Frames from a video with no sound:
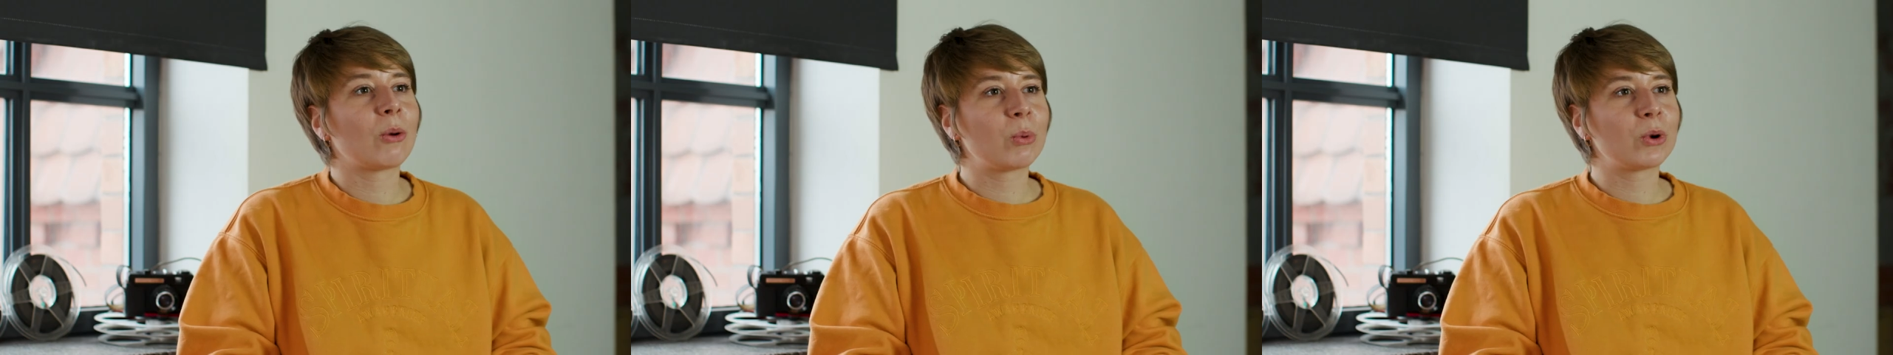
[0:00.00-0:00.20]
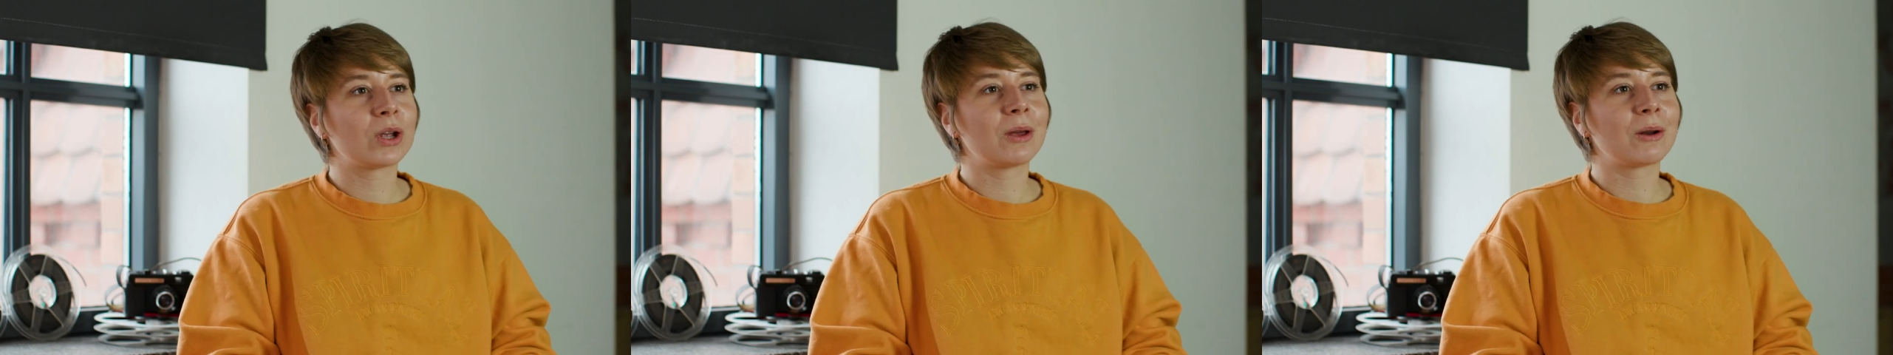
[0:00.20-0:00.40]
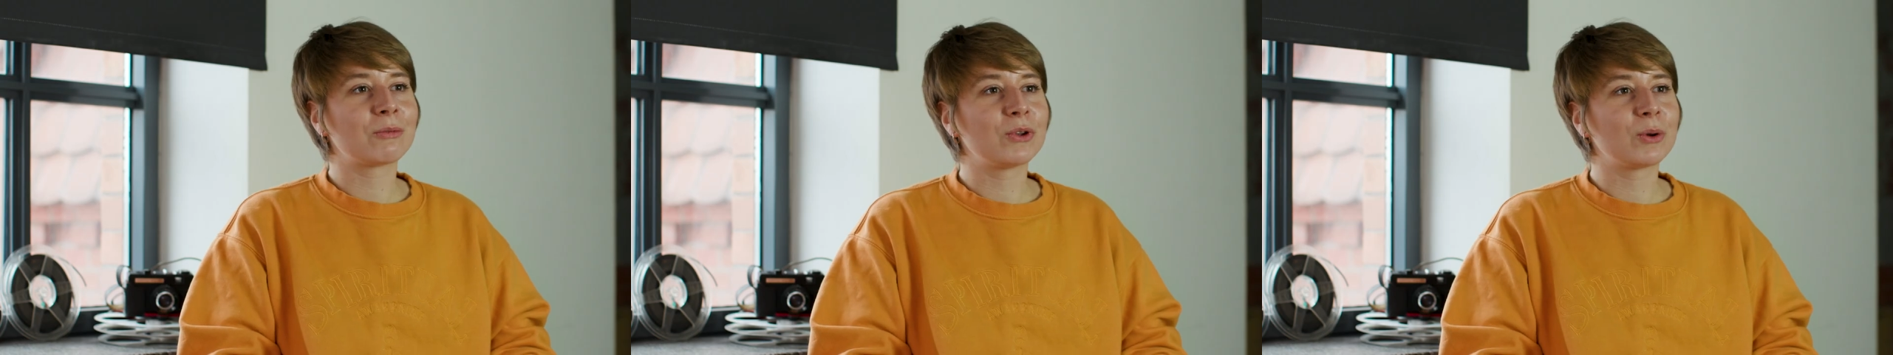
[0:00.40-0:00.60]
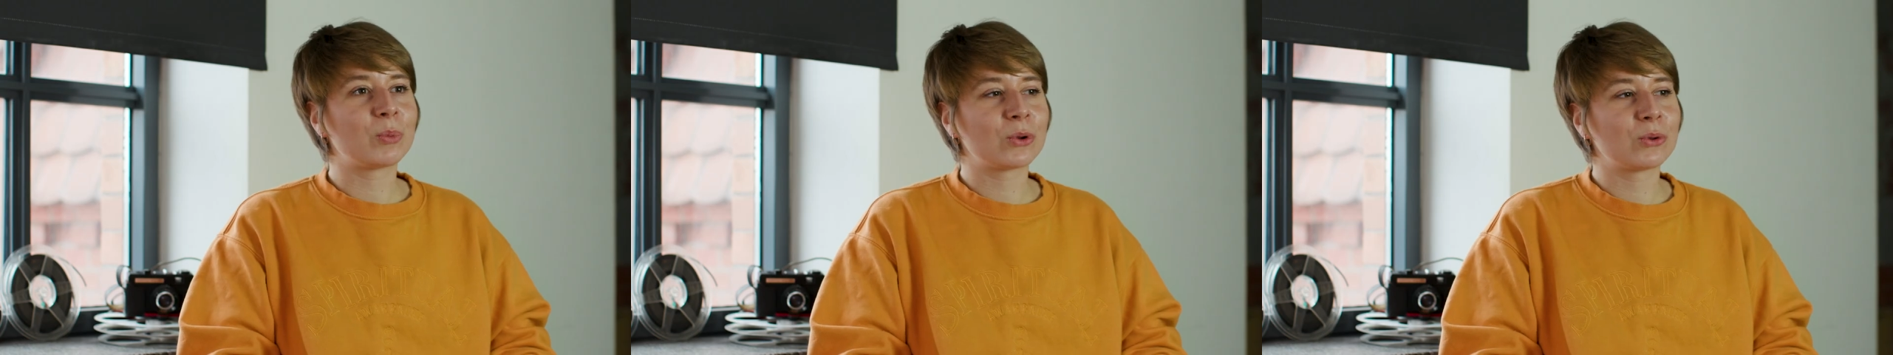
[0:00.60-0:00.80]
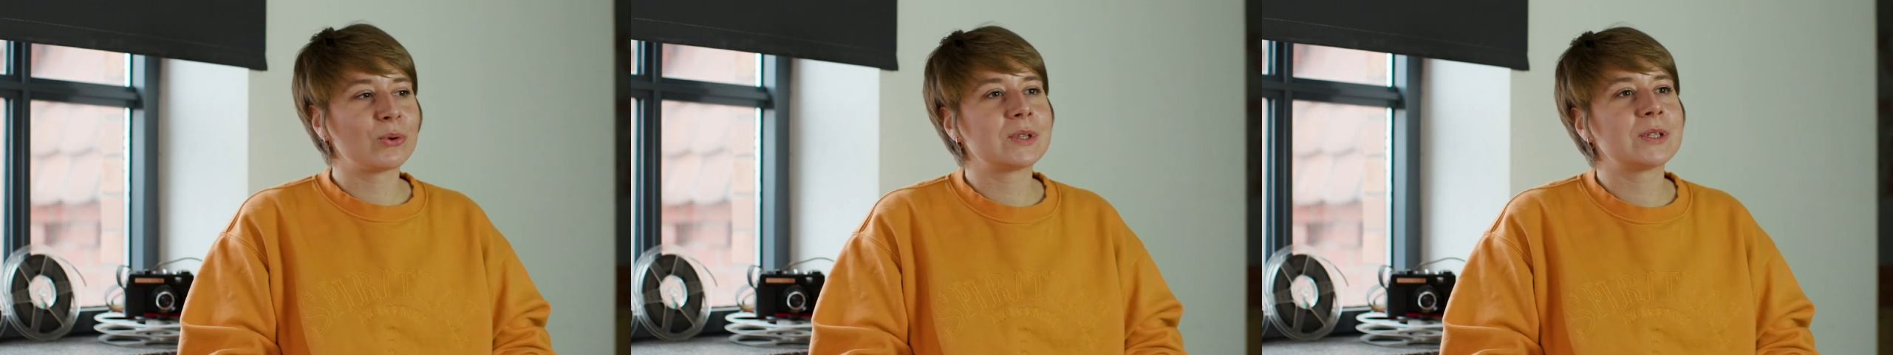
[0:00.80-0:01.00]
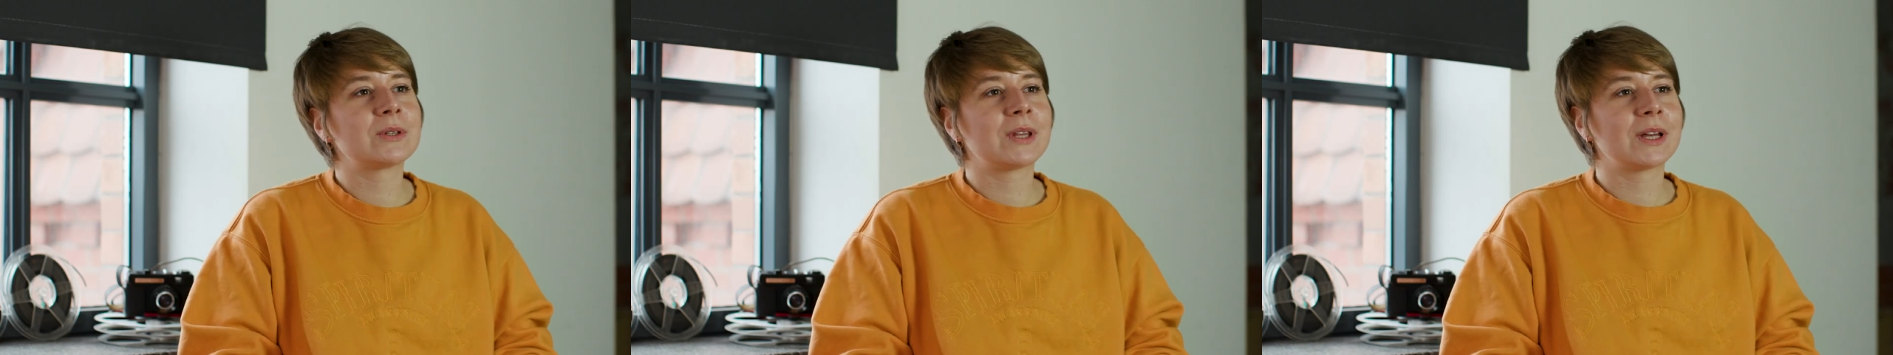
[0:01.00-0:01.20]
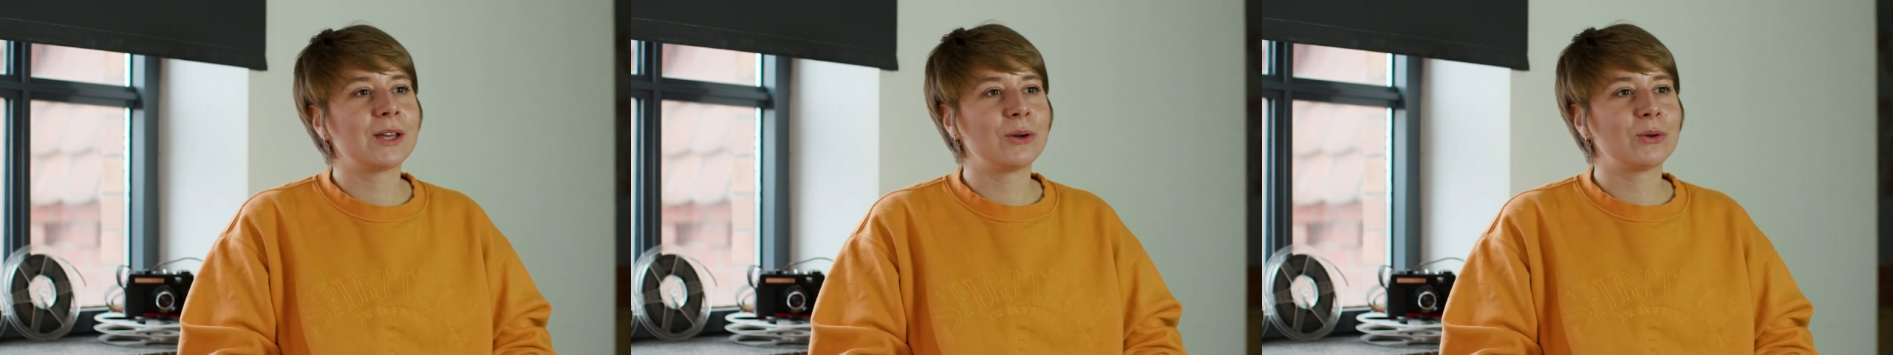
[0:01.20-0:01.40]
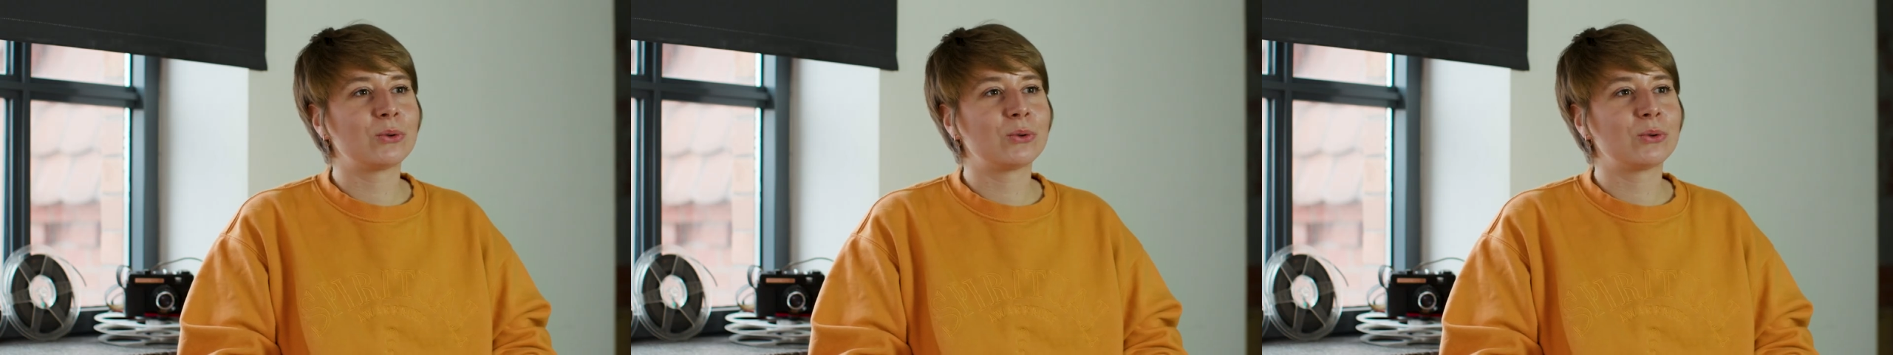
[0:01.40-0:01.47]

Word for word: Dobry kierownik produkcji to taki,